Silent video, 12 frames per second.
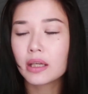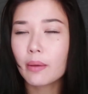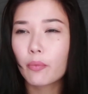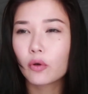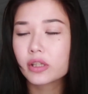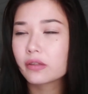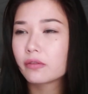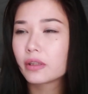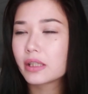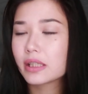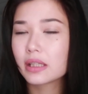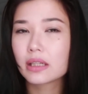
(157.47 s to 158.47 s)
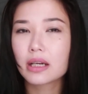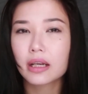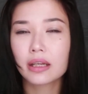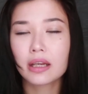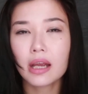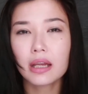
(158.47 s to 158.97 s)
Я пользовалась и
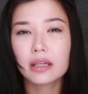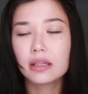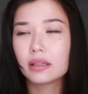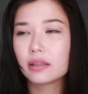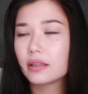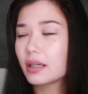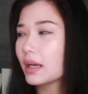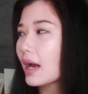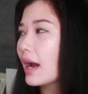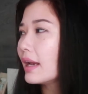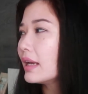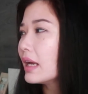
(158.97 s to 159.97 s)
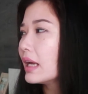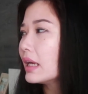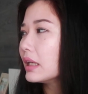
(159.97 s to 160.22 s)
Гарне, и Лореаль,